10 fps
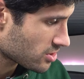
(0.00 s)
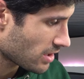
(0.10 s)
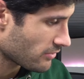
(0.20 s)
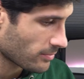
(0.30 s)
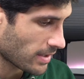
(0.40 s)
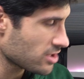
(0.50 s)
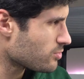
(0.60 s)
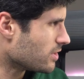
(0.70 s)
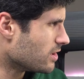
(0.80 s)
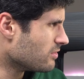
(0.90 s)
Deixa lá ver, mais
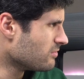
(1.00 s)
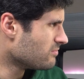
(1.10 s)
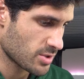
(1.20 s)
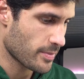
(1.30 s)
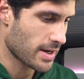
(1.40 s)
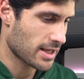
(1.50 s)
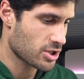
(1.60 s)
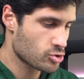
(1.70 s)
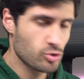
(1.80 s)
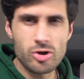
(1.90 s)
brilho. Deixa-me apagar aqui
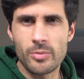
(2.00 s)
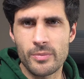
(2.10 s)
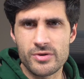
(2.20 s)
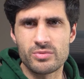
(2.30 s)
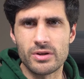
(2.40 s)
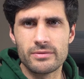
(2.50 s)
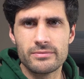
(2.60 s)
as luzes só para perceber.